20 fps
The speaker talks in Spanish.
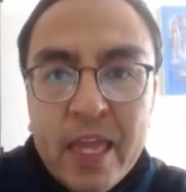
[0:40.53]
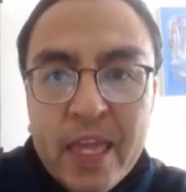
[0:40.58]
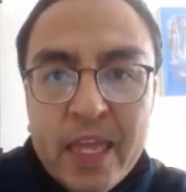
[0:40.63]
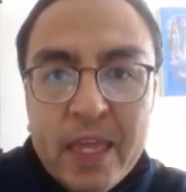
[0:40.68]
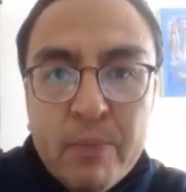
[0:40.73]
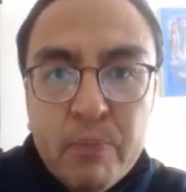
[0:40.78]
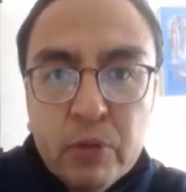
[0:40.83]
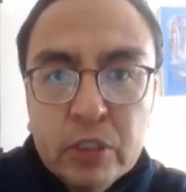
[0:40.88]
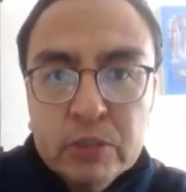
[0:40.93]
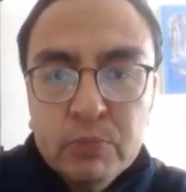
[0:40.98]

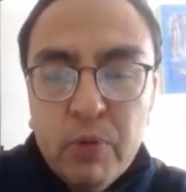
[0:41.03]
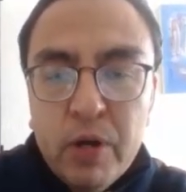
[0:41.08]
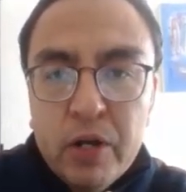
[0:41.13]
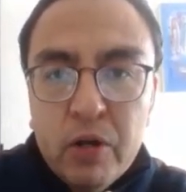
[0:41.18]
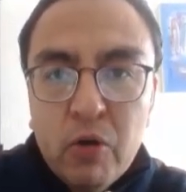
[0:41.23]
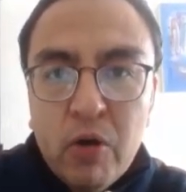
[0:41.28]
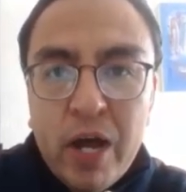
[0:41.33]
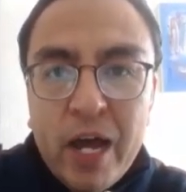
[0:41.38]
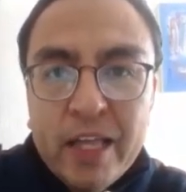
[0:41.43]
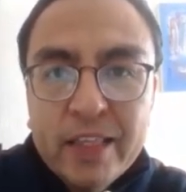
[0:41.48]
Y pues
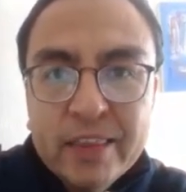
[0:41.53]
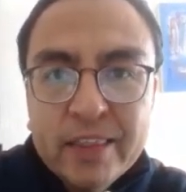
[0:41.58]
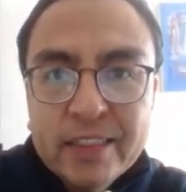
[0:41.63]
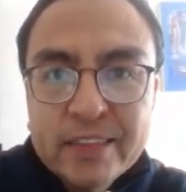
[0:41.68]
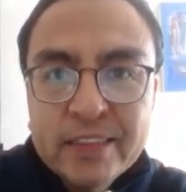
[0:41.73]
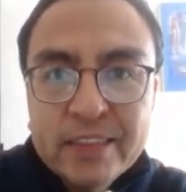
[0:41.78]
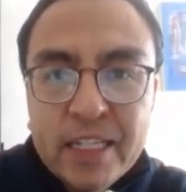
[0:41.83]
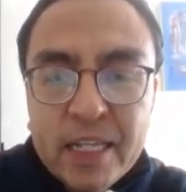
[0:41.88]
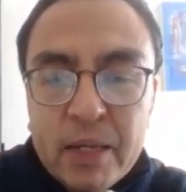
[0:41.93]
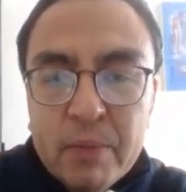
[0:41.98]
bueno,
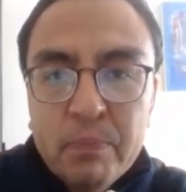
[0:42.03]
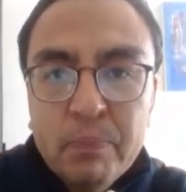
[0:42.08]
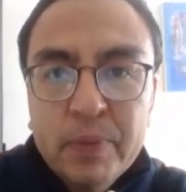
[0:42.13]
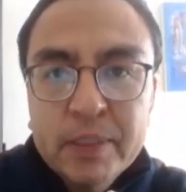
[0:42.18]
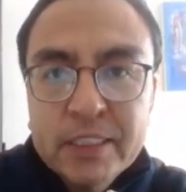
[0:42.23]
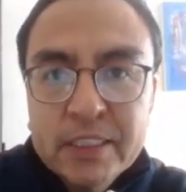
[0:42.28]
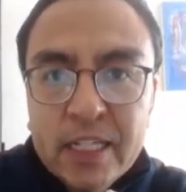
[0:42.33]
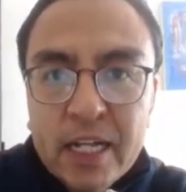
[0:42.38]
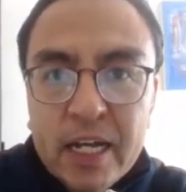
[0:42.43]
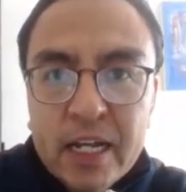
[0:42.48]
antes de
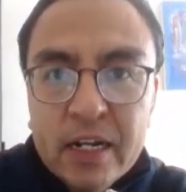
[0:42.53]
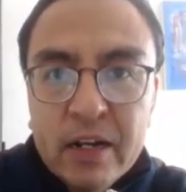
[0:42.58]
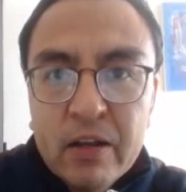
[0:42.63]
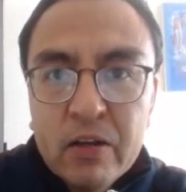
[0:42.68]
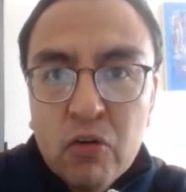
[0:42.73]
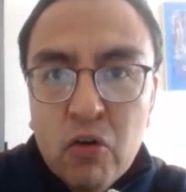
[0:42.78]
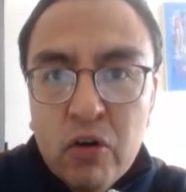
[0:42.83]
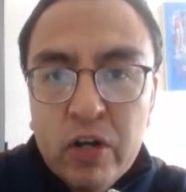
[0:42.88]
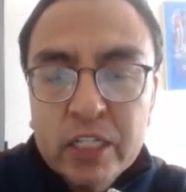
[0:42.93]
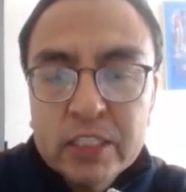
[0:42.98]
empezar
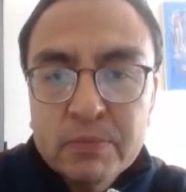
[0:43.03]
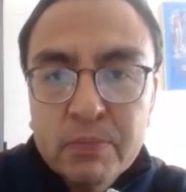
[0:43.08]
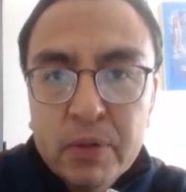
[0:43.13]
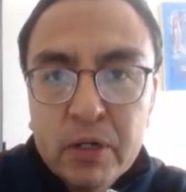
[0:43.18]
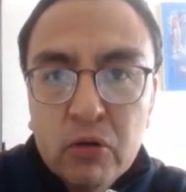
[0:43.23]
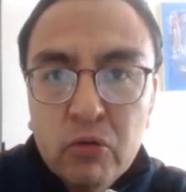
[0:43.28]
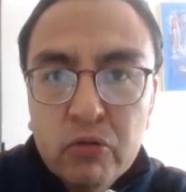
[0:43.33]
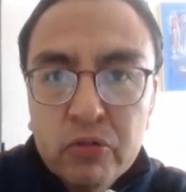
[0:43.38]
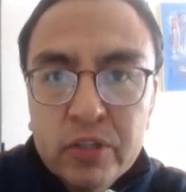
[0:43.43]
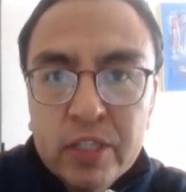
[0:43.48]
con las
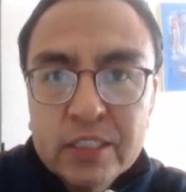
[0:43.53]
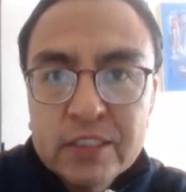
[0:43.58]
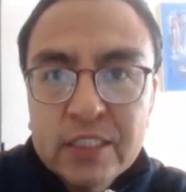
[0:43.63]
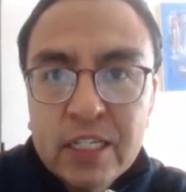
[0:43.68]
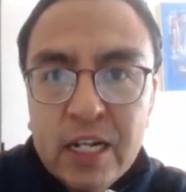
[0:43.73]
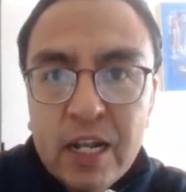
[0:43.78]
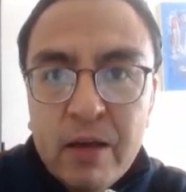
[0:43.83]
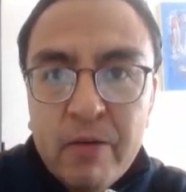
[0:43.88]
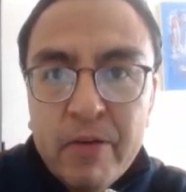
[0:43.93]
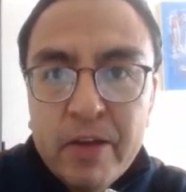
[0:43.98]
preguntas
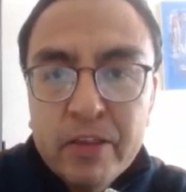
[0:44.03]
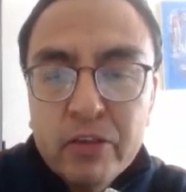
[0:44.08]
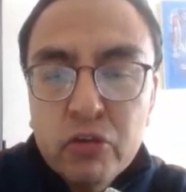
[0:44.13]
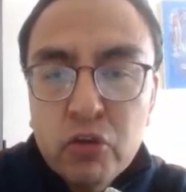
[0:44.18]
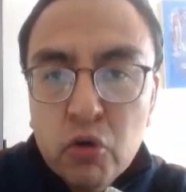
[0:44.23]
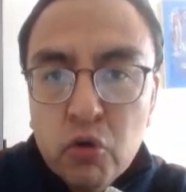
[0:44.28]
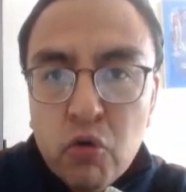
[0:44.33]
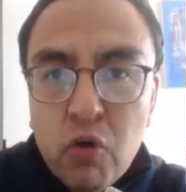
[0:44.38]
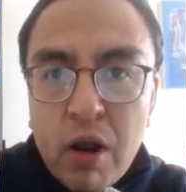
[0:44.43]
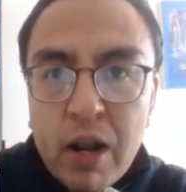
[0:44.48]
de la
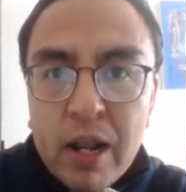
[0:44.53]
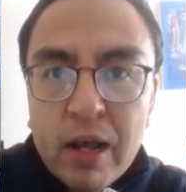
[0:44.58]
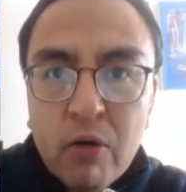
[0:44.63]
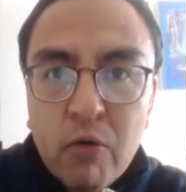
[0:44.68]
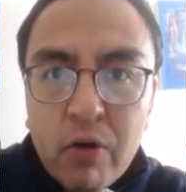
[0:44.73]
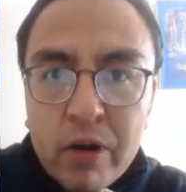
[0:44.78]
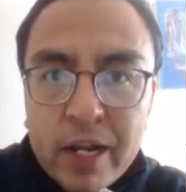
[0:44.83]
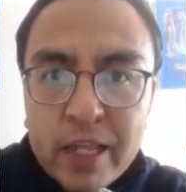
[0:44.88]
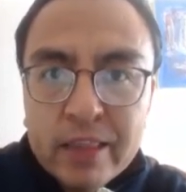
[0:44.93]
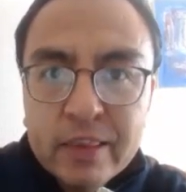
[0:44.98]
21 a la
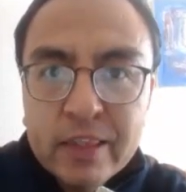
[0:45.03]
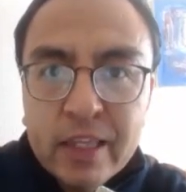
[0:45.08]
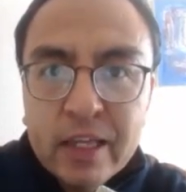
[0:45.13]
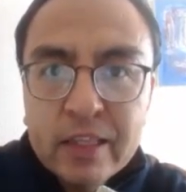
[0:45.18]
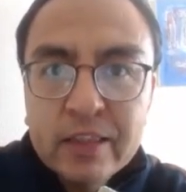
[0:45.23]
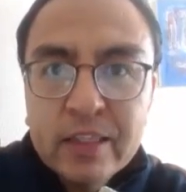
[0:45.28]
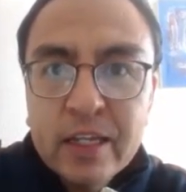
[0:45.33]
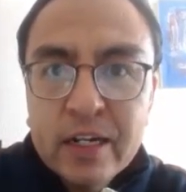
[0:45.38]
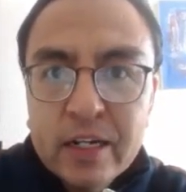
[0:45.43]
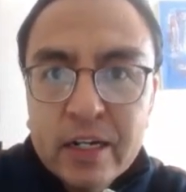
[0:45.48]

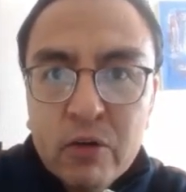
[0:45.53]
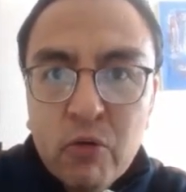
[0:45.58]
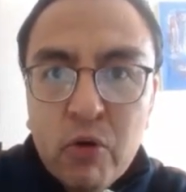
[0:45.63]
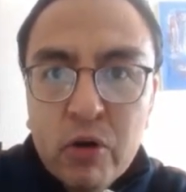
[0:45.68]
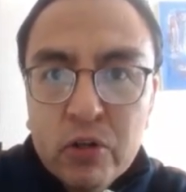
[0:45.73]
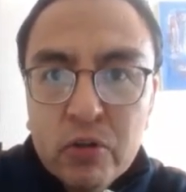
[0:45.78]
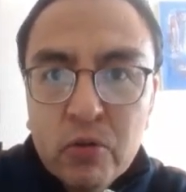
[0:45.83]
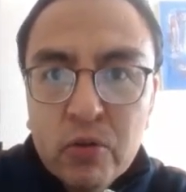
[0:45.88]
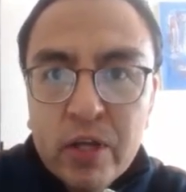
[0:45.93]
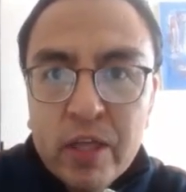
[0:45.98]
40, te
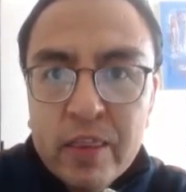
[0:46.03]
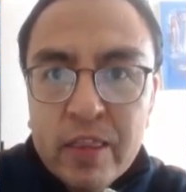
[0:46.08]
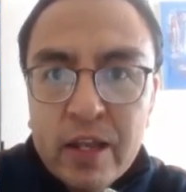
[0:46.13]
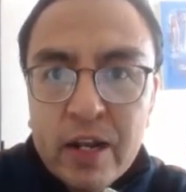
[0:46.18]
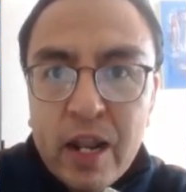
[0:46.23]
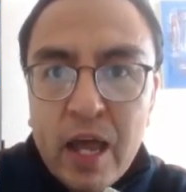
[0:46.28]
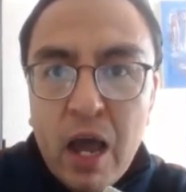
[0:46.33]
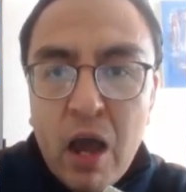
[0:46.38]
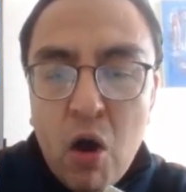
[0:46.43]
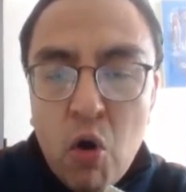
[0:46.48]
recuerdo que
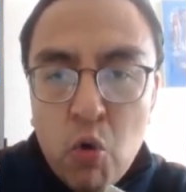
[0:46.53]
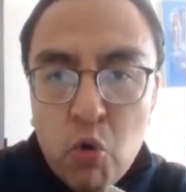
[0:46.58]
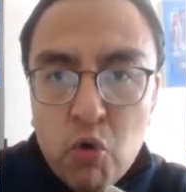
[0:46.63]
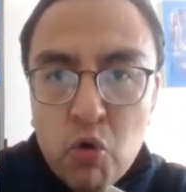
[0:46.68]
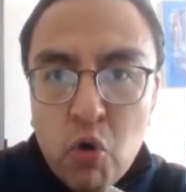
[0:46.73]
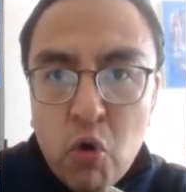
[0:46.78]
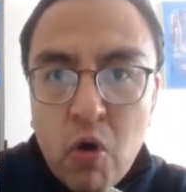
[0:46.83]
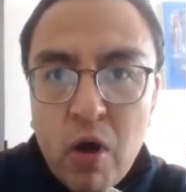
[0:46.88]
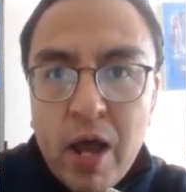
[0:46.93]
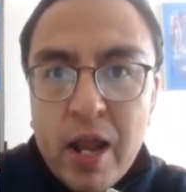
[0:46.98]
de la
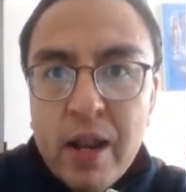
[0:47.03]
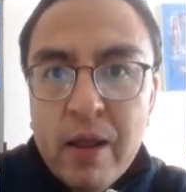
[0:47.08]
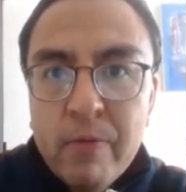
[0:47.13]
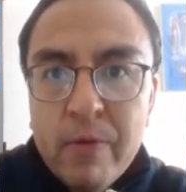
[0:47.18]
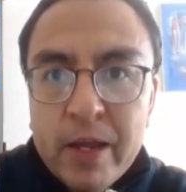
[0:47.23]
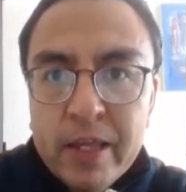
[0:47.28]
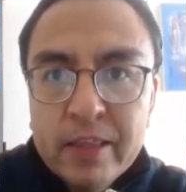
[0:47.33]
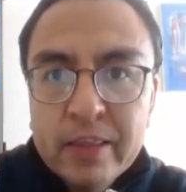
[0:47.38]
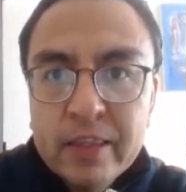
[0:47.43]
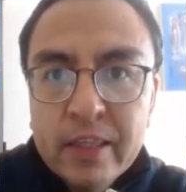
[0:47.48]
1 a la
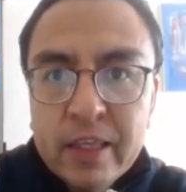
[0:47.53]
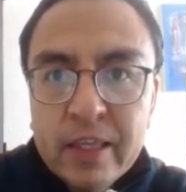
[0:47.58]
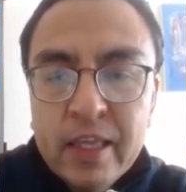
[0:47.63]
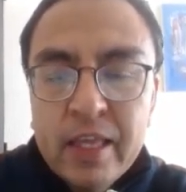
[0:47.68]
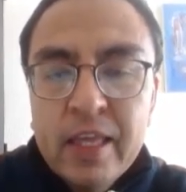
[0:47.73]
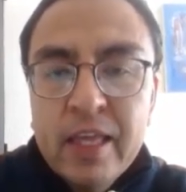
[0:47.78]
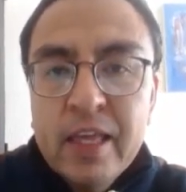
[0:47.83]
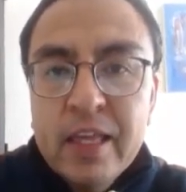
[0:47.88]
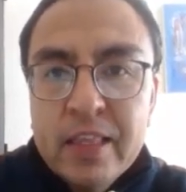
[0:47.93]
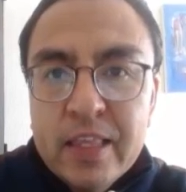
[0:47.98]
20
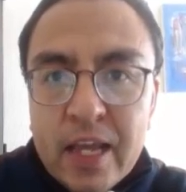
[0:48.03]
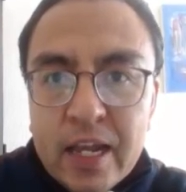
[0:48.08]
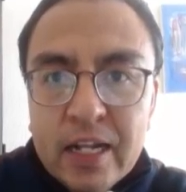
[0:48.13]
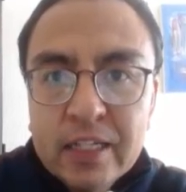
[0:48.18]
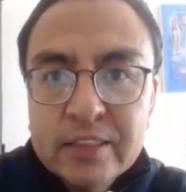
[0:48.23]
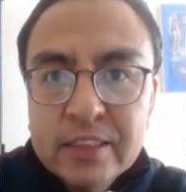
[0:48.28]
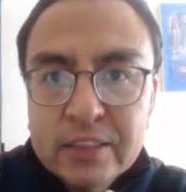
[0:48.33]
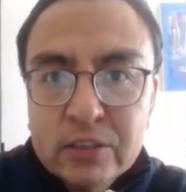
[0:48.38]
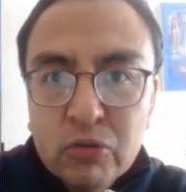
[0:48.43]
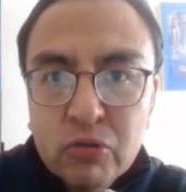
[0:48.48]
ya
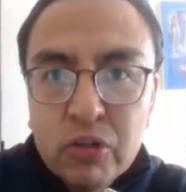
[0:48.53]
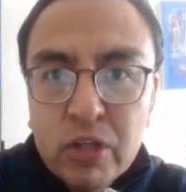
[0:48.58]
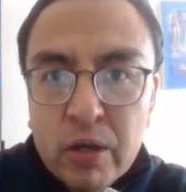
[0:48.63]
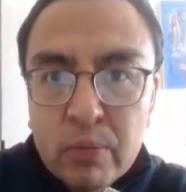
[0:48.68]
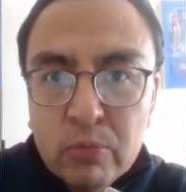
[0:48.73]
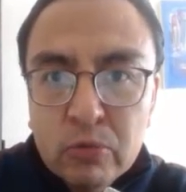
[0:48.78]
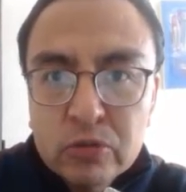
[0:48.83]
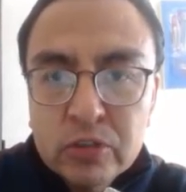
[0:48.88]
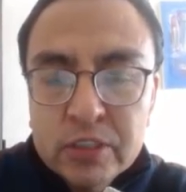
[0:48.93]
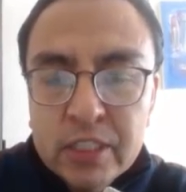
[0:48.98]
las
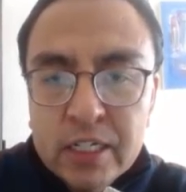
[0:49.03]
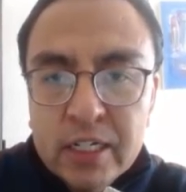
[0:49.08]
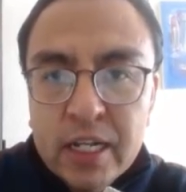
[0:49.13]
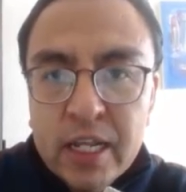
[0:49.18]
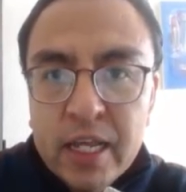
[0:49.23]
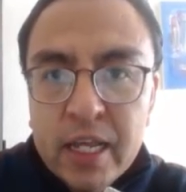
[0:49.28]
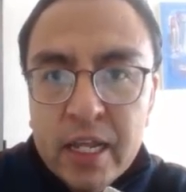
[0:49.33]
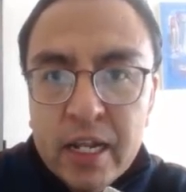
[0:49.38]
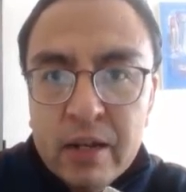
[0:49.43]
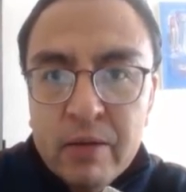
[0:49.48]
estudiamos en
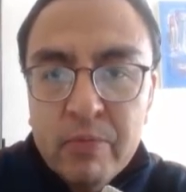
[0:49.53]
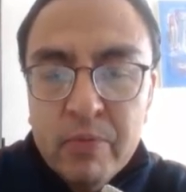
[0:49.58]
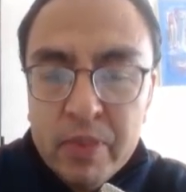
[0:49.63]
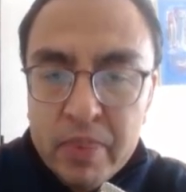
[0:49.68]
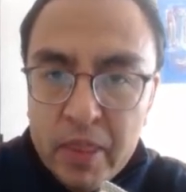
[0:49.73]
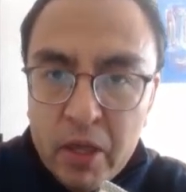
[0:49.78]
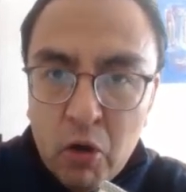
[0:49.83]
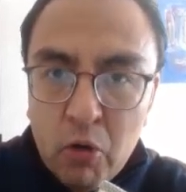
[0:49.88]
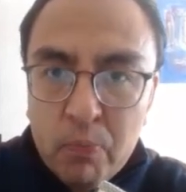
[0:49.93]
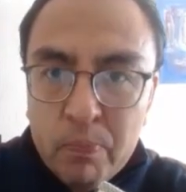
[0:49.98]
el
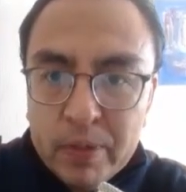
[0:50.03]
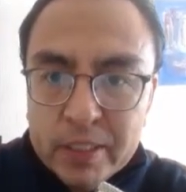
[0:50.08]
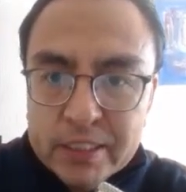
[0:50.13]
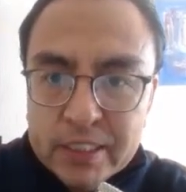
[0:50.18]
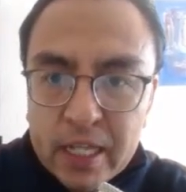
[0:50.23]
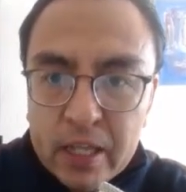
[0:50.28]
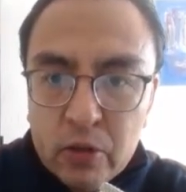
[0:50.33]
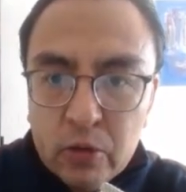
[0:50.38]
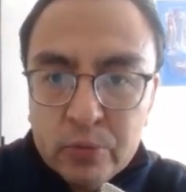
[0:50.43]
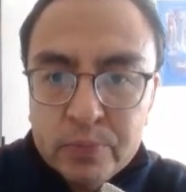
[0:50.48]
video
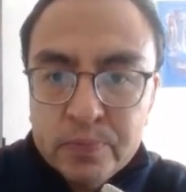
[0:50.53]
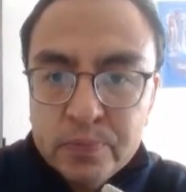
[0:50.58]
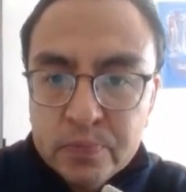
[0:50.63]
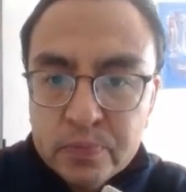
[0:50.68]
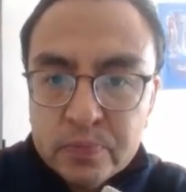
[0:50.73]
pasado.